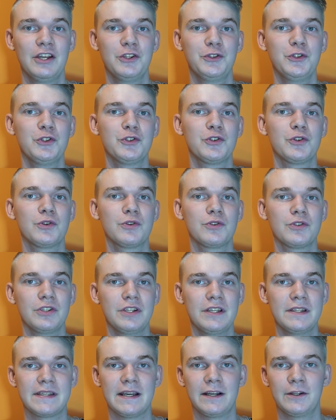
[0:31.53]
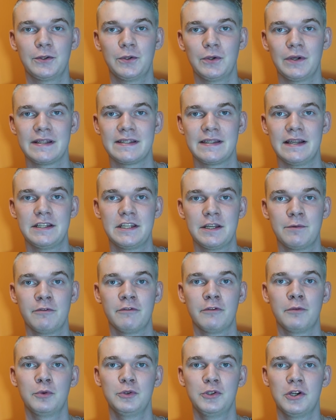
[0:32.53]
niż różnice, które
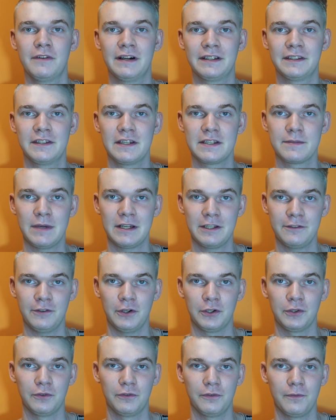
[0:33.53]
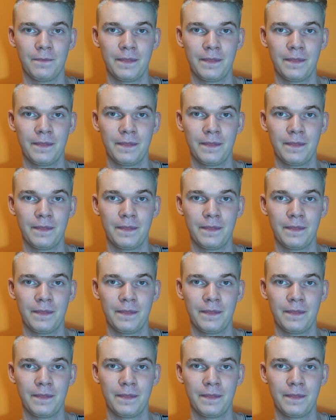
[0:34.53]
znajdziemy w obudowach tych smartfonów.